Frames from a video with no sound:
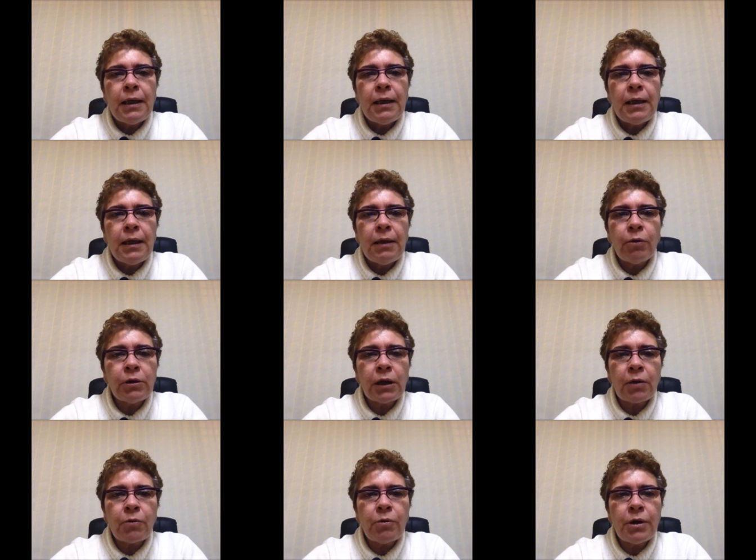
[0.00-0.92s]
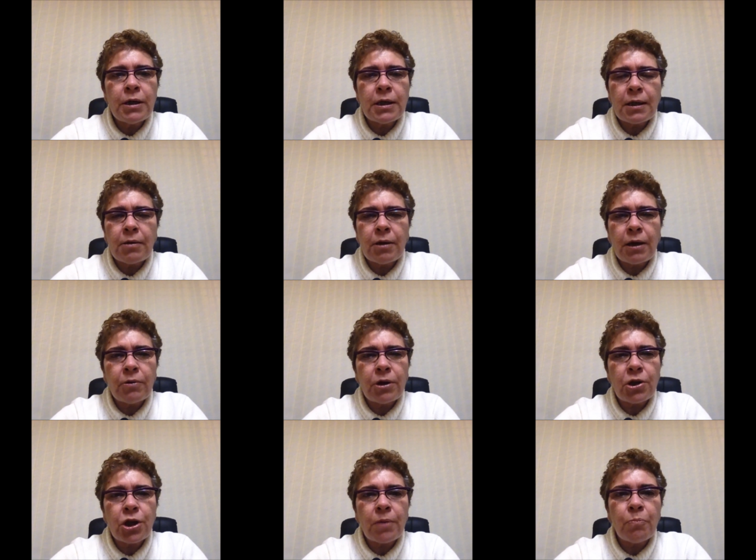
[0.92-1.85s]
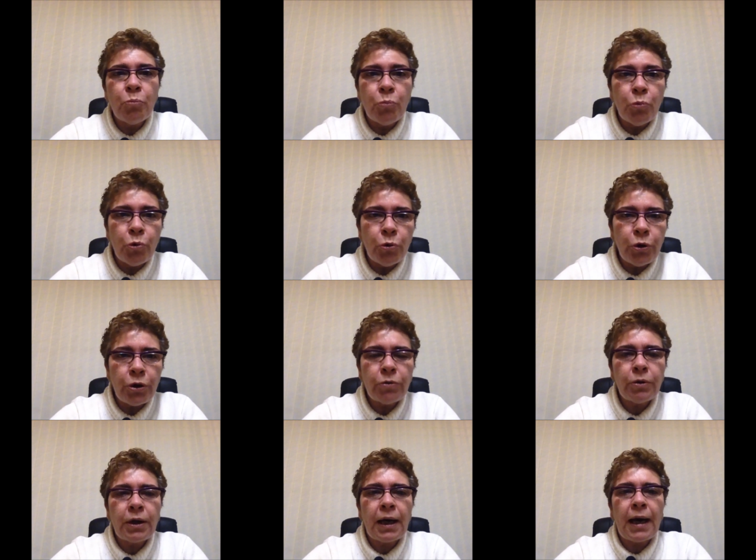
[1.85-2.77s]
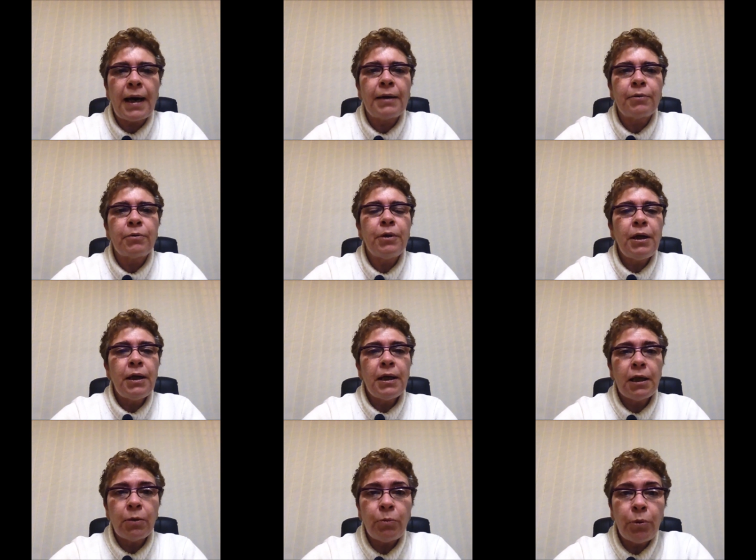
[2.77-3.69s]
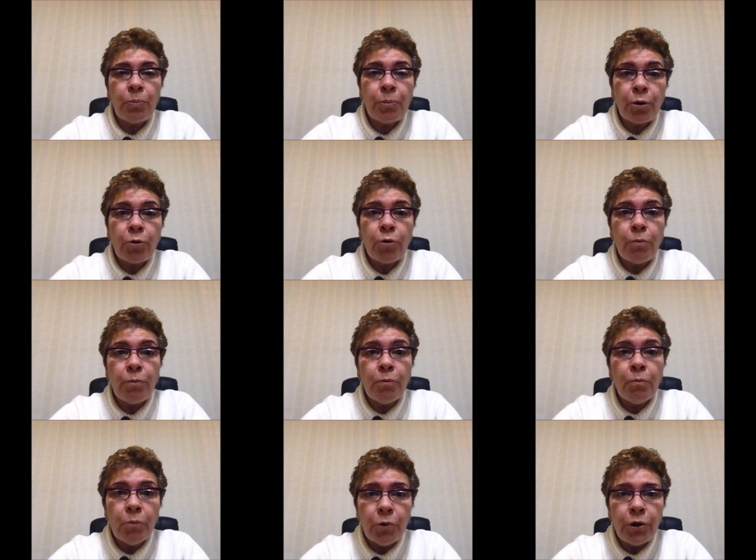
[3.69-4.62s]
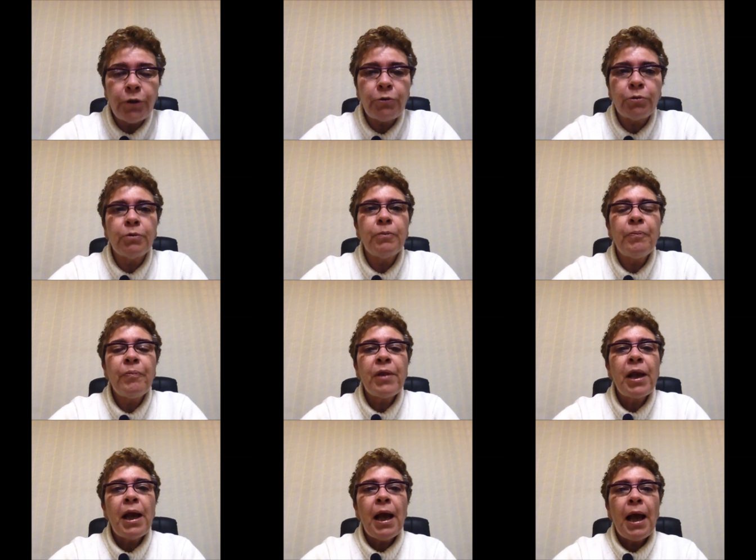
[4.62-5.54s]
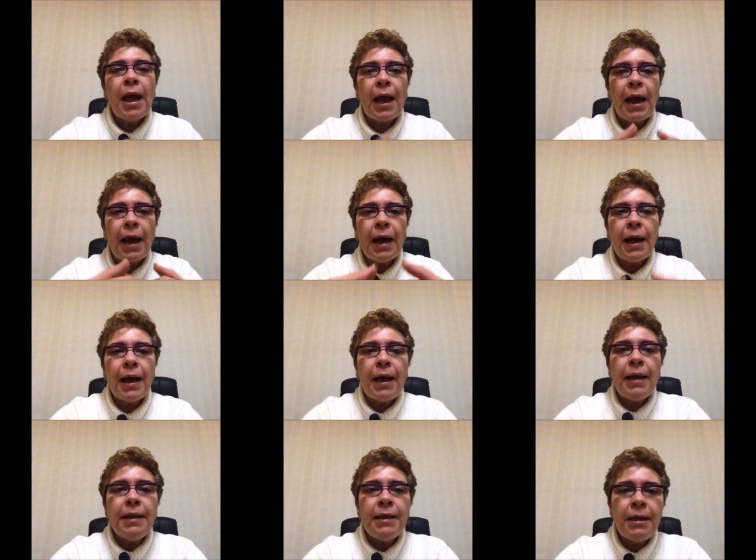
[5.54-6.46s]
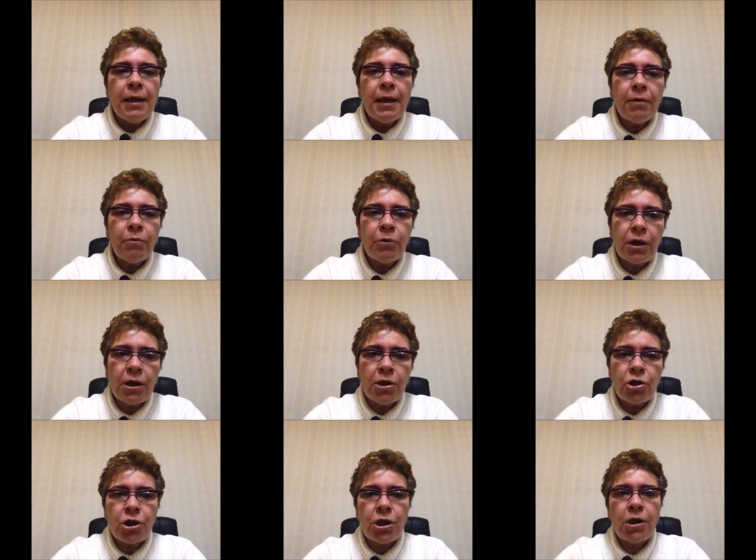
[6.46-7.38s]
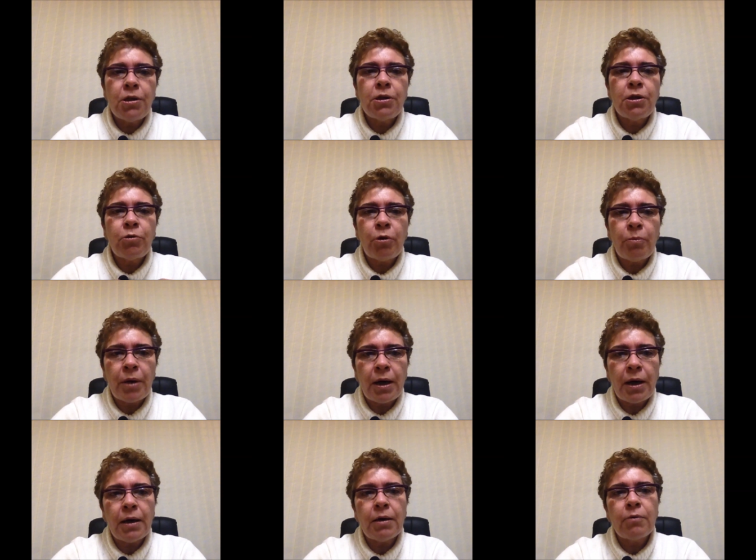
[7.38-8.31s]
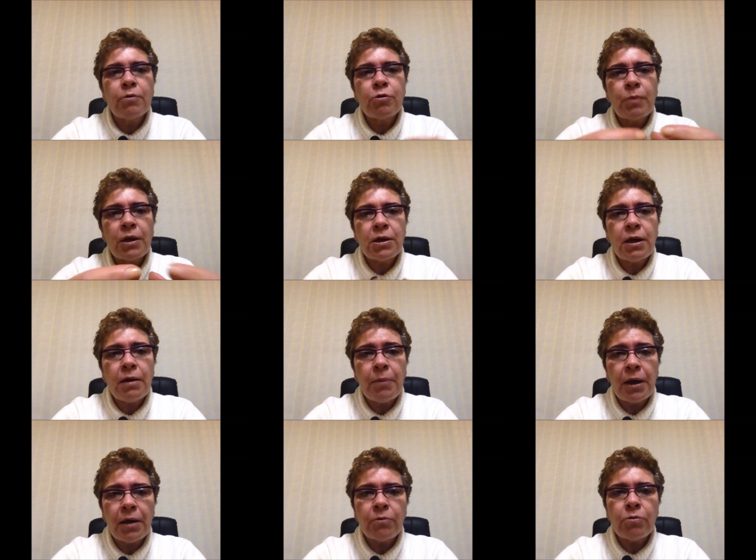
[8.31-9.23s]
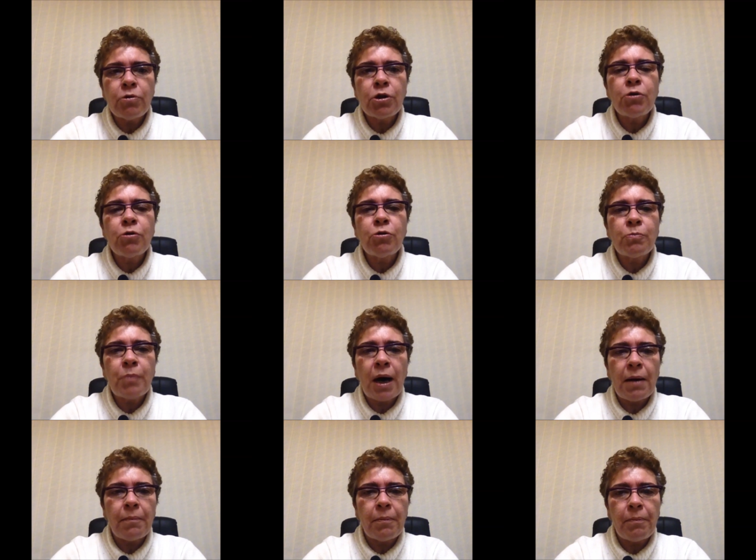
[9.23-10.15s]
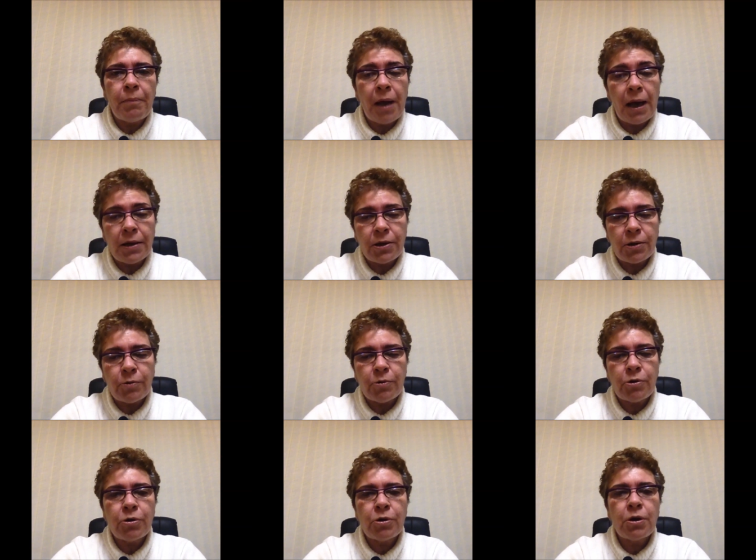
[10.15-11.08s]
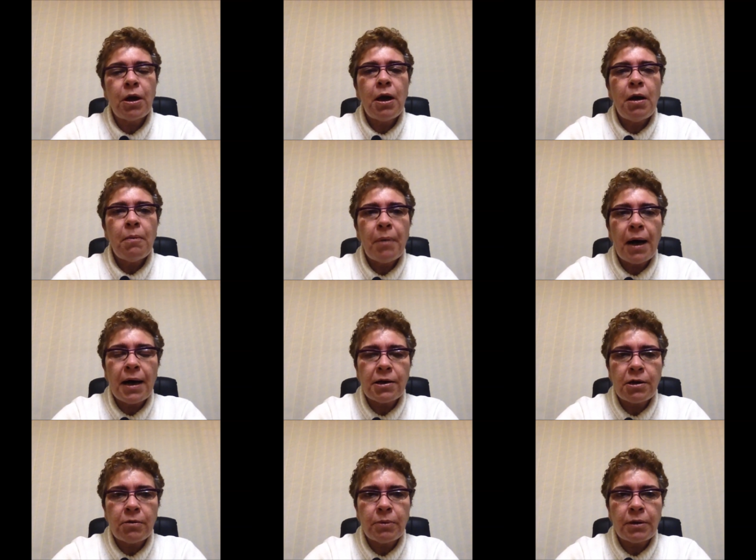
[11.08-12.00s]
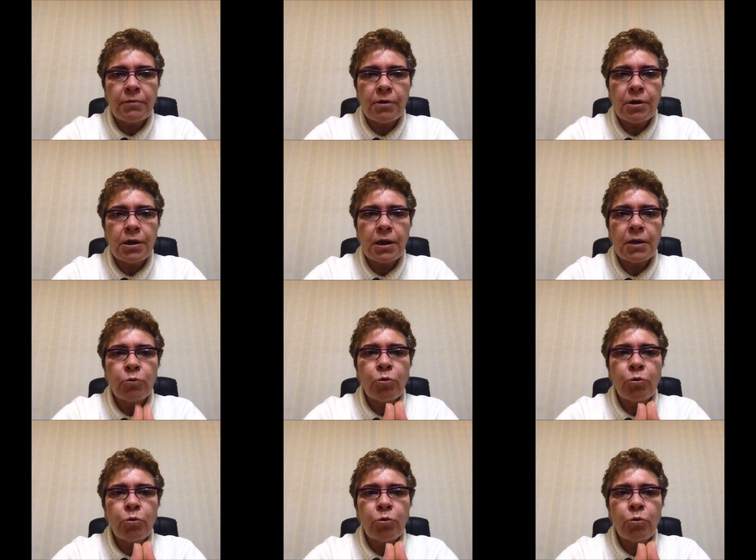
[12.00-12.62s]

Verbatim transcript: E outra coisa que eu quero deixar muito claro e eu me preocupo muito, é não deixem de tomar os medicamentos que os médicos passam para você.